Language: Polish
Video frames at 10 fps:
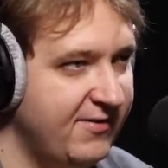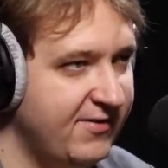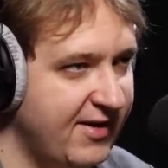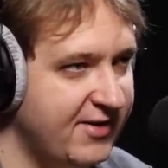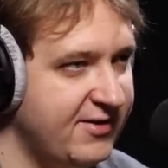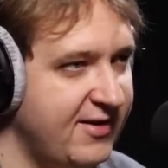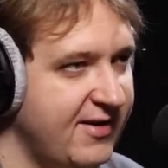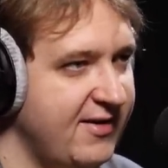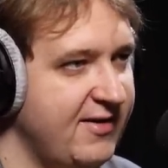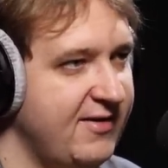w
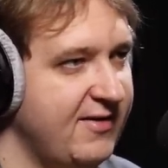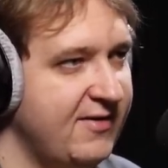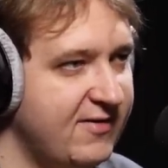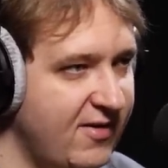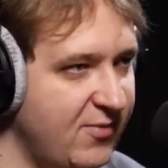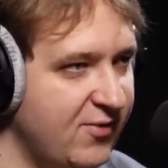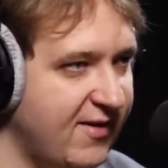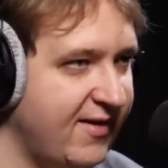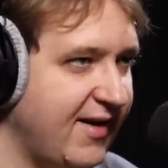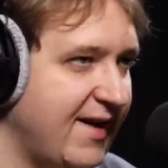każdej
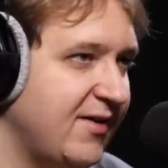komórce,